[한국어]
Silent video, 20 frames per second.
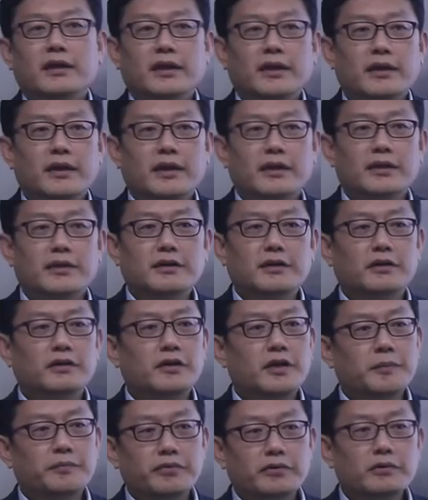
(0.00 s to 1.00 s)
인간은
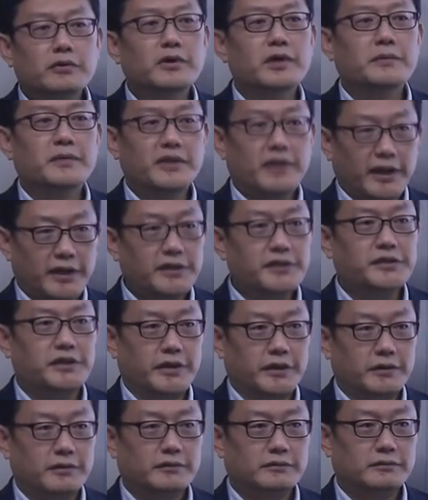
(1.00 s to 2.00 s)
그렇게 프로그램이 돼
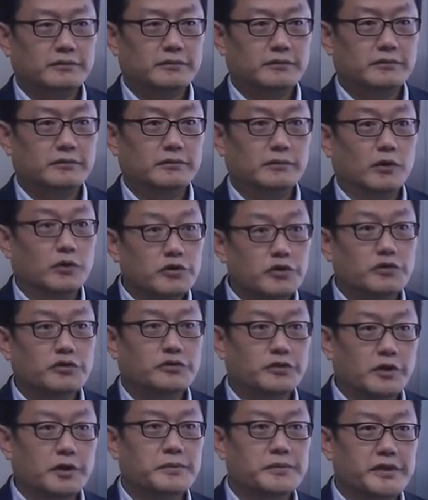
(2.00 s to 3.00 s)
있어요. 어쩔
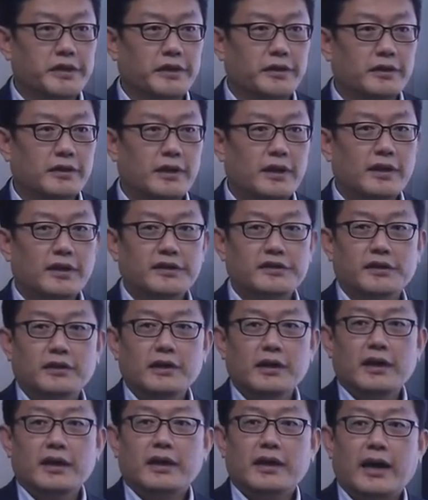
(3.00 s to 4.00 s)
수가 없어요.
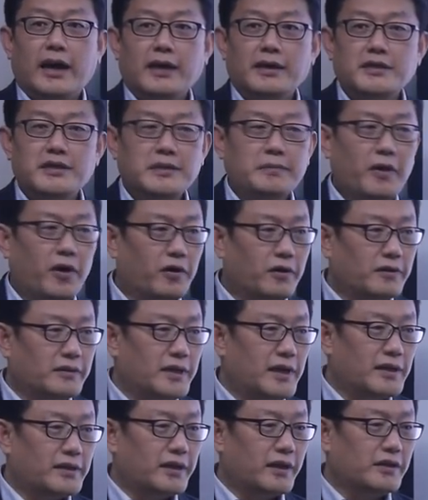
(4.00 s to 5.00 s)
그래서 양심에
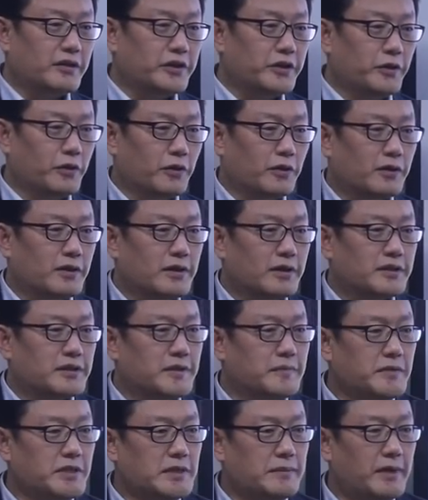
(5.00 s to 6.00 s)
어긋날 때는요.
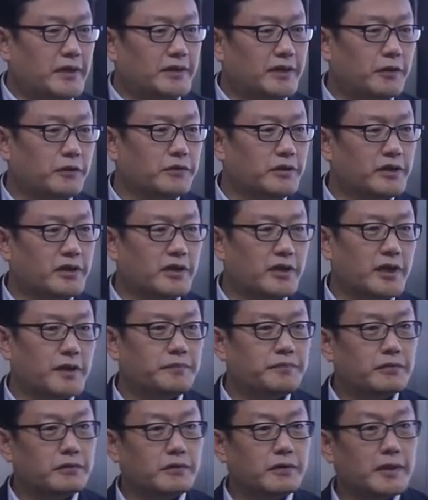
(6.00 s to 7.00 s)
찜찜하다고 느끼게
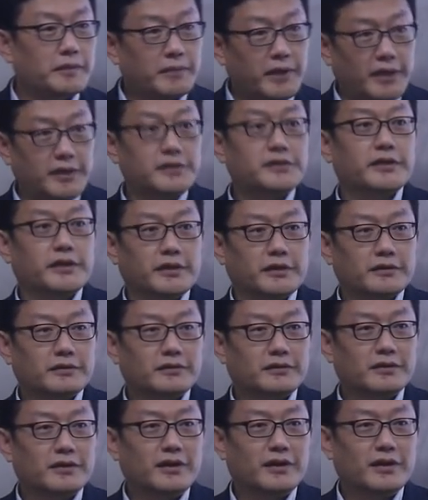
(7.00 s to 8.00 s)
프로그램 돼 있어요.
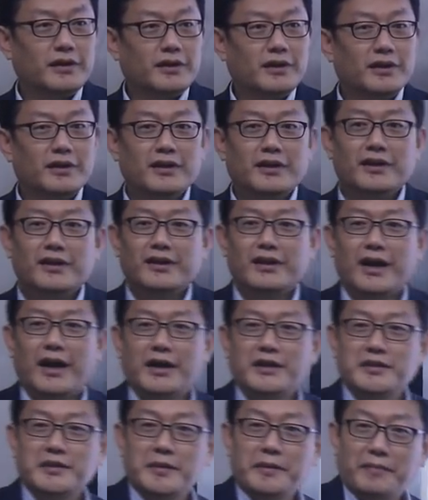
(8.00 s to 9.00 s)

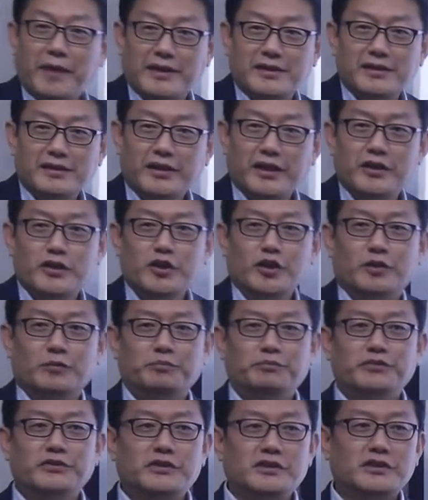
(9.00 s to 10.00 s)
양심에 맞을 때는요.
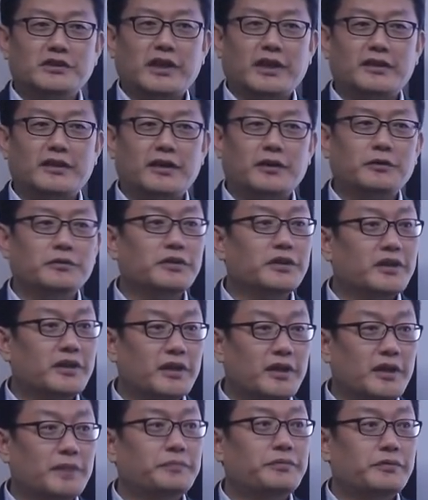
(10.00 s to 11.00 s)
뿌듯하다고
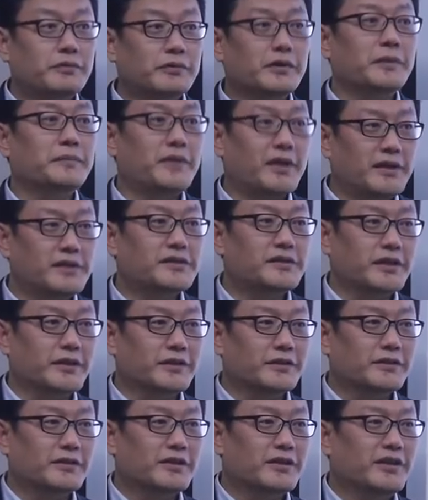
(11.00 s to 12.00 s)
느끼게 프로그램 돼
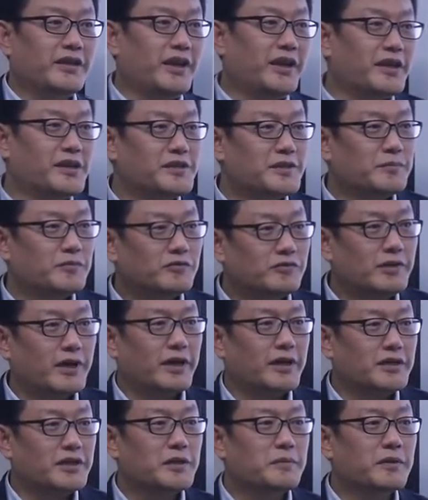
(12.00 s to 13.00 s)
있어요. 이 얘기를 지금 누가
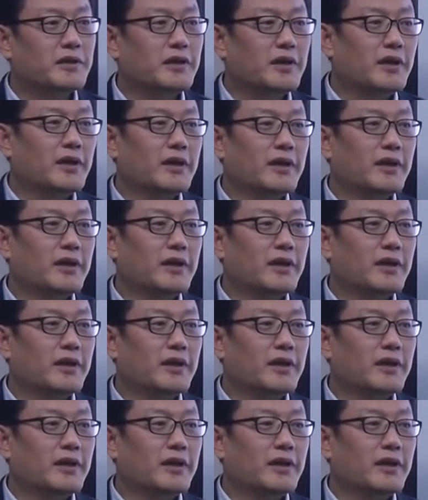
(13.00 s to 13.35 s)
했냐면